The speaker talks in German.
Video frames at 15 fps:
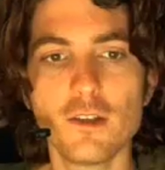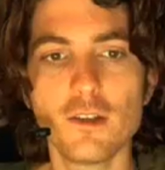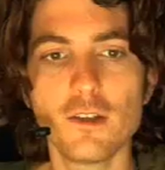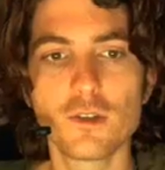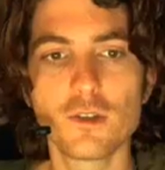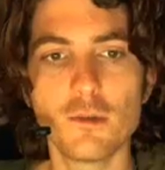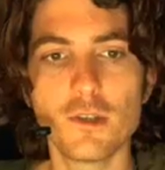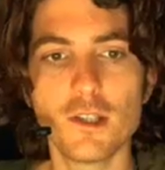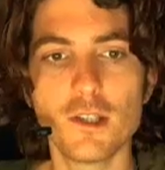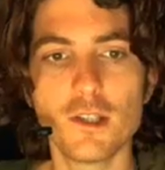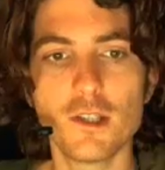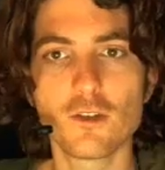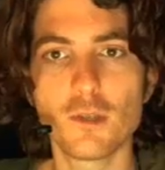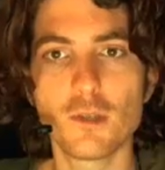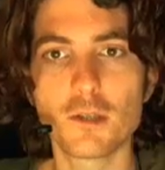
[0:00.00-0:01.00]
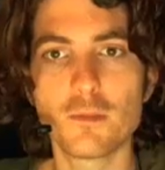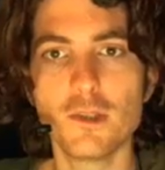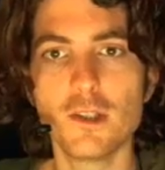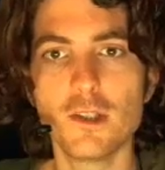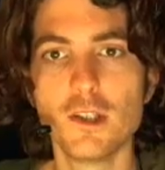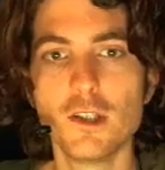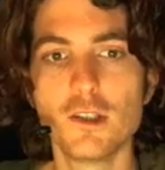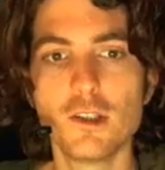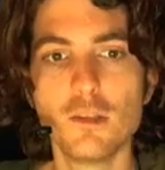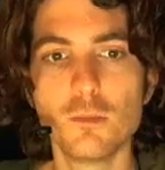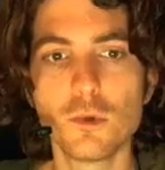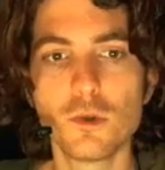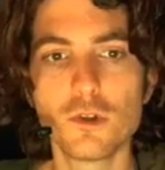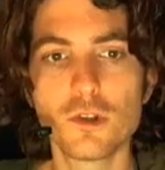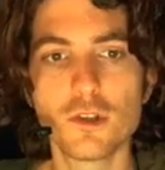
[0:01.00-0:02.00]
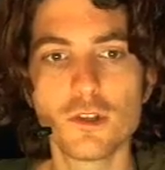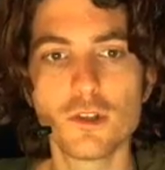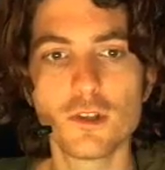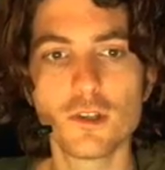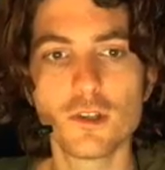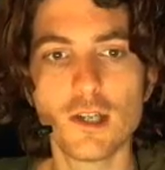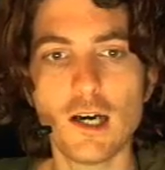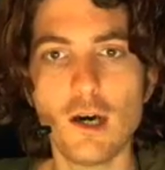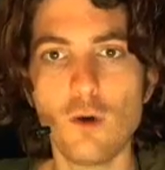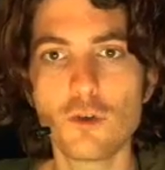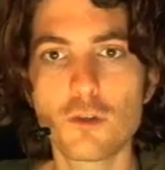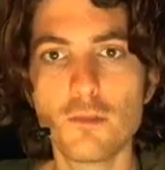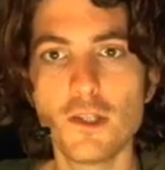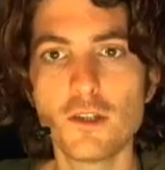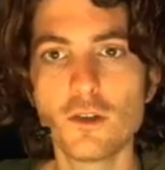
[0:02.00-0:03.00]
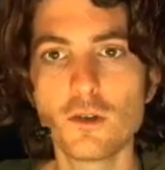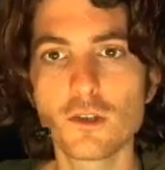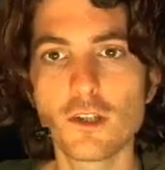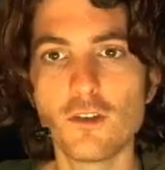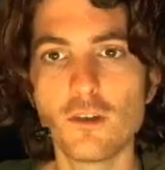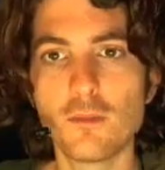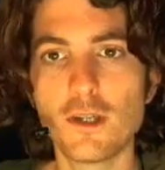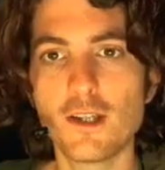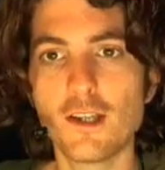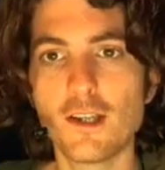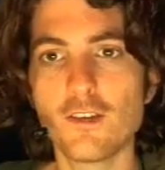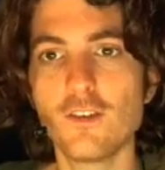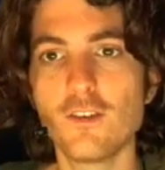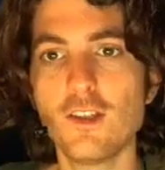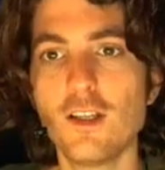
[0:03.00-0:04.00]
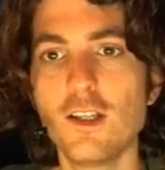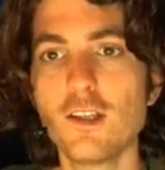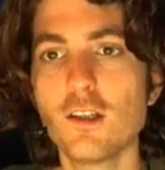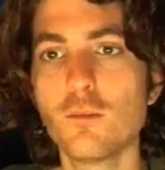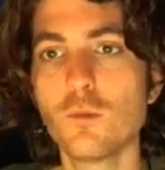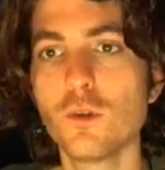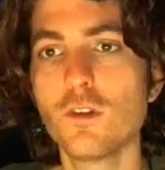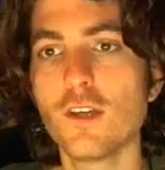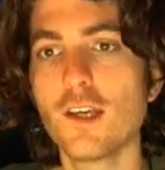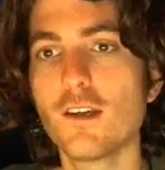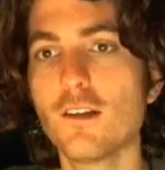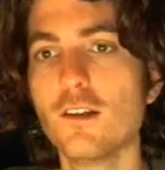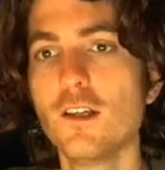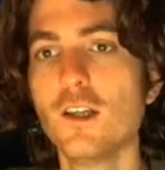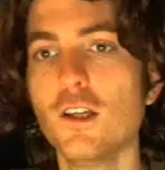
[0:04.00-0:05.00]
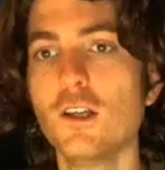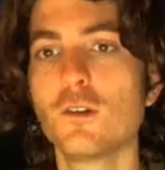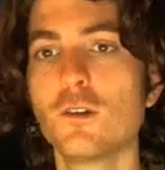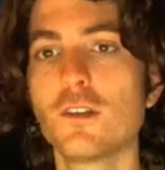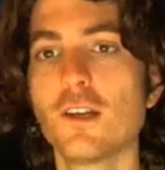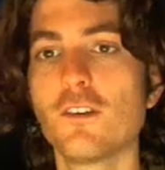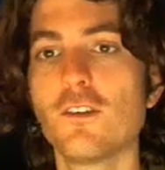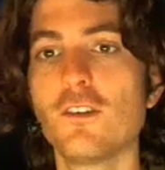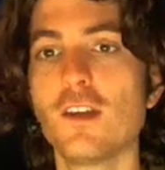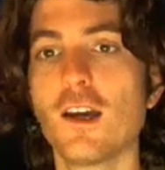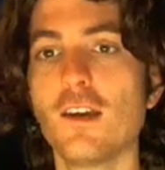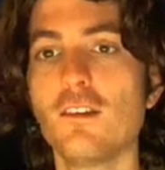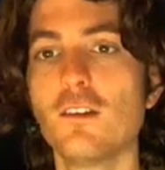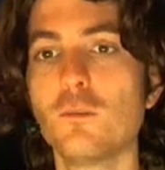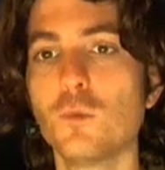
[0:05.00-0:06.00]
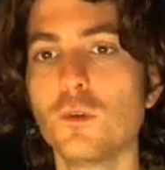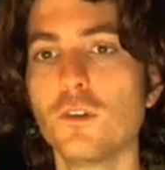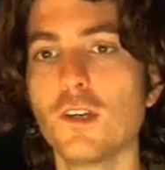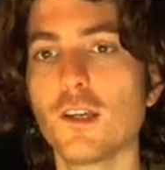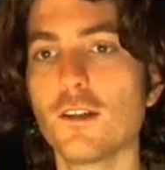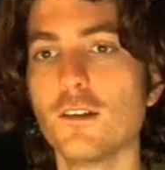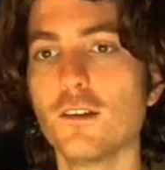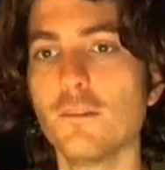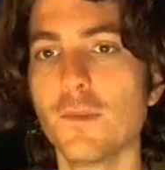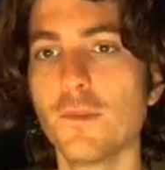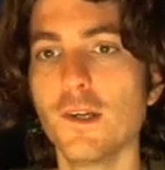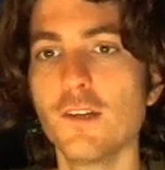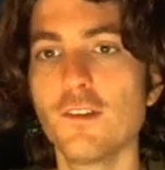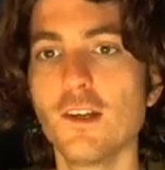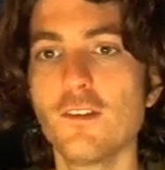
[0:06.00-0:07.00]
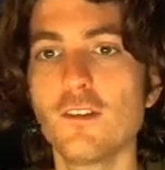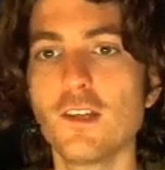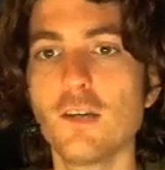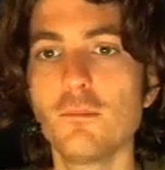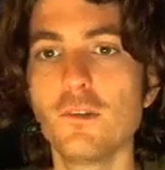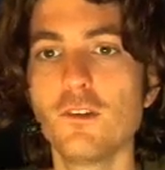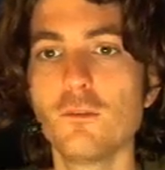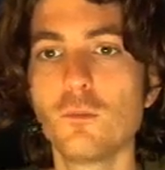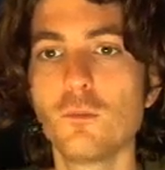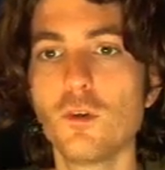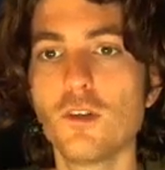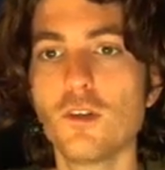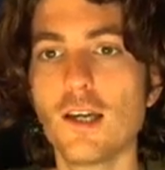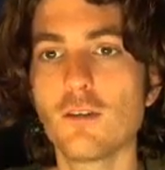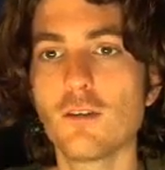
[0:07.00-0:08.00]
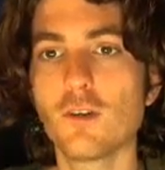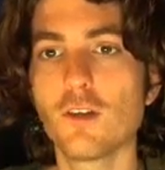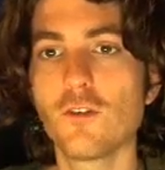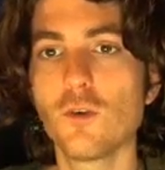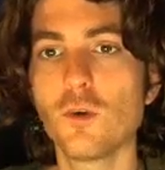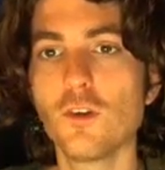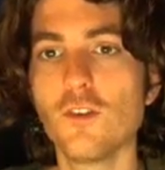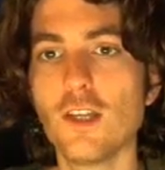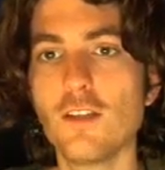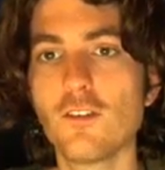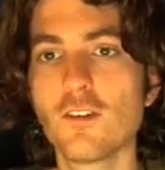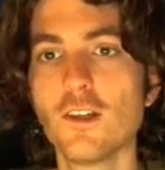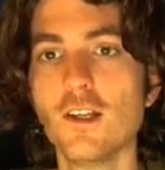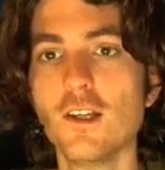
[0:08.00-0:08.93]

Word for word: und da habe ich hier dann zum Beispiel die Mundaufsplittung. da sieht man, das ist die linke Mundecke und das ist die rechte Mundecke. Ja, das heißt, ich habe diesen Mund einfach so gesetzt,